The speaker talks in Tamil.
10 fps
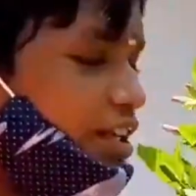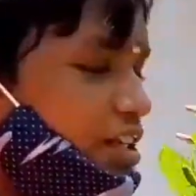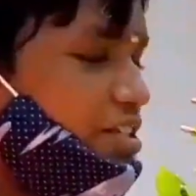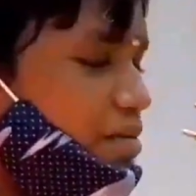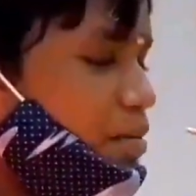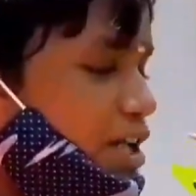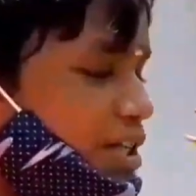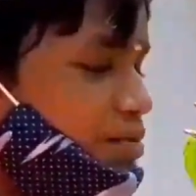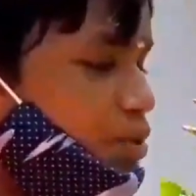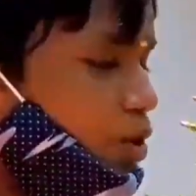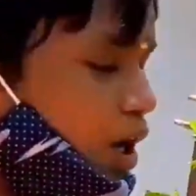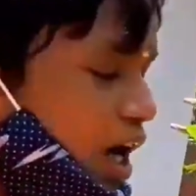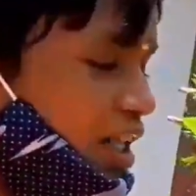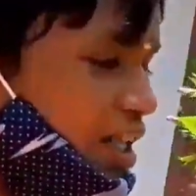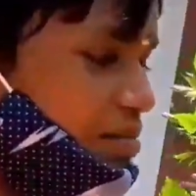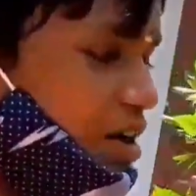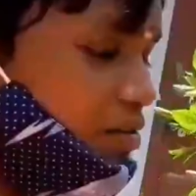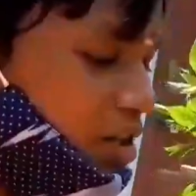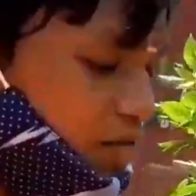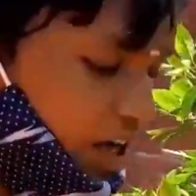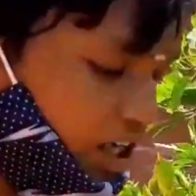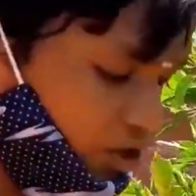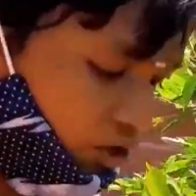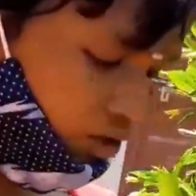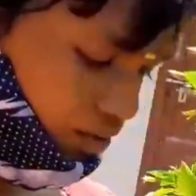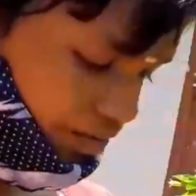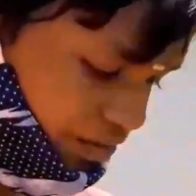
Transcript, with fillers: இந்த செம்பருத்தி பூ அதிகமாக வந்து வளரும்